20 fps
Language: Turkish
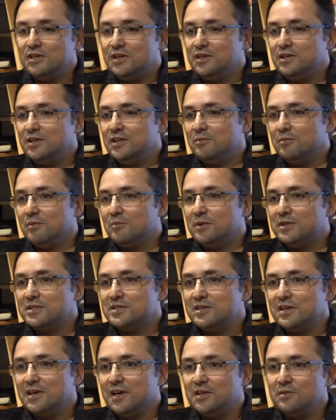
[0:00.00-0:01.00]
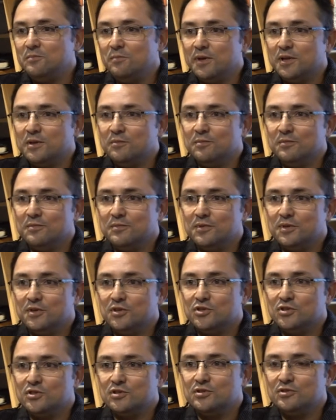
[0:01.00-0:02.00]
yayınlamamazlık etmedim
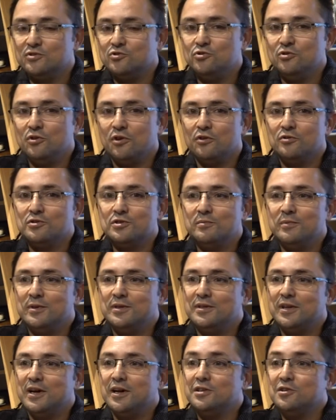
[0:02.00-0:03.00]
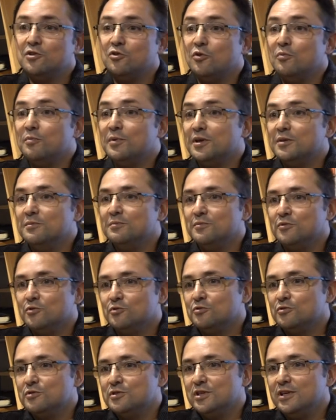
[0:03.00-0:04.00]
hiç. Çünkü o zaman daha da koparım
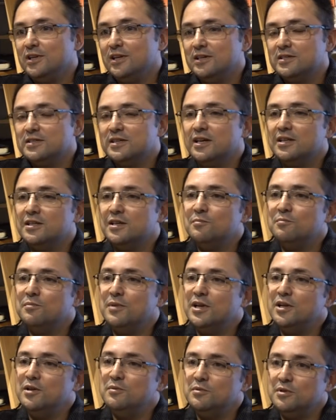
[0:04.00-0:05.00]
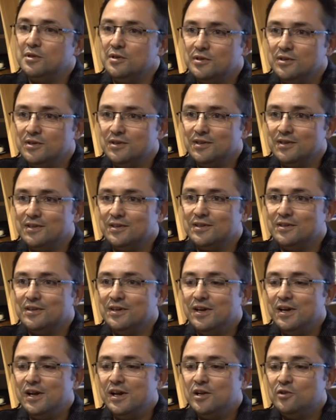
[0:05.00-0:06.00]
o dosyayla. Zaten belli bir e,
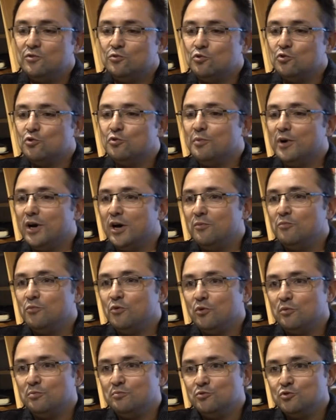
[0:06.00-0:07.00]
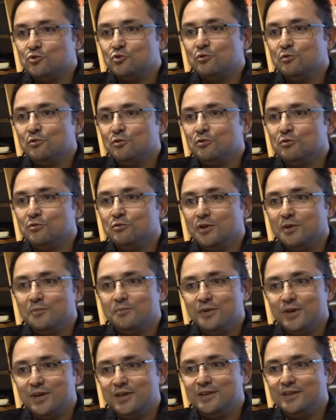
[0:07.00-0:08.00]
duygu bağım kopmuş oluyor
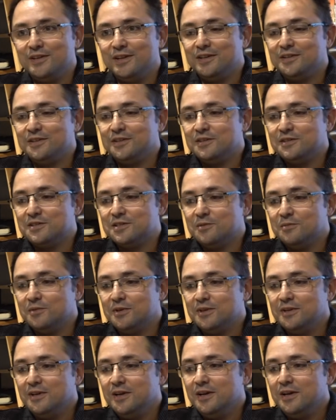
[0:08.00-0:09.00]
hep yayınlandığı zaman.